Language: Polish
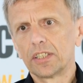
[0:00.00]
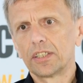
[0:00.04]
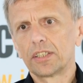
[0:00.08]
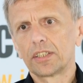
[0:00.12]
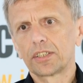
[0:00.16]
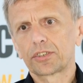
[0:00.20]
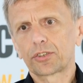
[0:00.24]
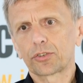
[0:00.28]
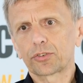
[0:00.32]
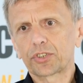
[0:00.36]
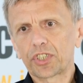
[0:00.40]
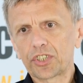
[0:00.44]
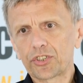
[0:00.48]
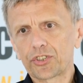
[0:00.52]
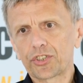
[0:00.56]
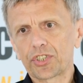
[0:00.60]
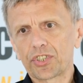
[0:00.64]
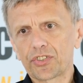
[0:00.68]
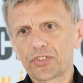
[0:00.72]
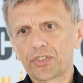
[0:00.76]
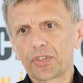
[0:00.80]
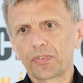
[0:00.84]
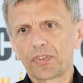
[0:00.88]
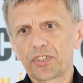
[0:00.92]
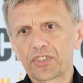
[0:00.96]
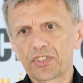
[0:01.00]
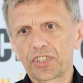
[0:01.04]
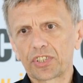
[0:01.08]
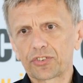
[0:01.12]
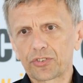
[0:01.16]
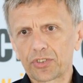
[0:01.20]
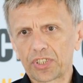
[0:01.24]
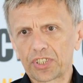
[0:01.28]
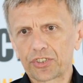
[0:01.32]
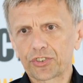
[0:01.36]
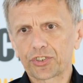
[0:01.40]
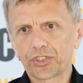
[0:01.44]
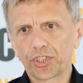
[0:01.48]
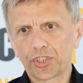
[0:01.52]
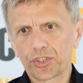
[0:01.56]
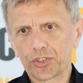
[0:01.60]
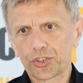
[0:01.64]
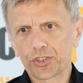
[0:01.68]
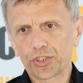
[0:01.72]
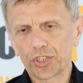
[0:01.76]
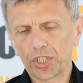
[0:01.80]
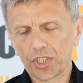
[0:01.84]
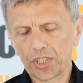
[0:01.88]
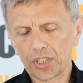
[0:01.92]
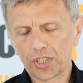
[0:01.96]
E, to też jest kwestia coraz
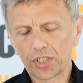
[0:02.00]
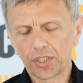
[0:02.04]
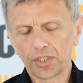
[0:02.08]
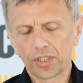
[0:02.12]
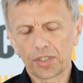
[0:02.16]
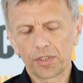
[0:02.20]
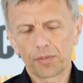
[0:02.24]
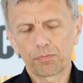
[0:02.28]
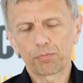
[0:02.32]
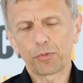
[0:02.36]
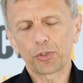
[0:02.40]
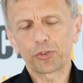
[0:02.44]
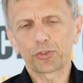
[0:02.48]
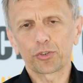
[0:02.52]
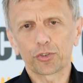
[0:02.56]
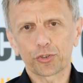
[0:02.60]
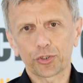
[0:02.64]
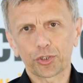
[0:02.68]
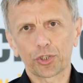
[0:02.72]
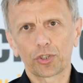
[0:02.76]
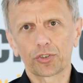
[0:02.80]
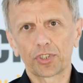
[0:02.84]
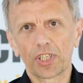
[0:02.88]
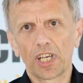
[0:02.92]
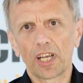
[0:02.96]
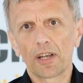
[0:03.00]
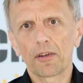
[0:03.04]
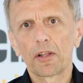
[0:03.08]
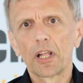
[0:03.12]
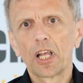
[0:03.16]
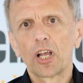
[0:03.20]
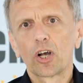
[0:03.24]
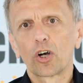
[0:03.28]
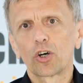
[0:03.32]
częściej podnoszona.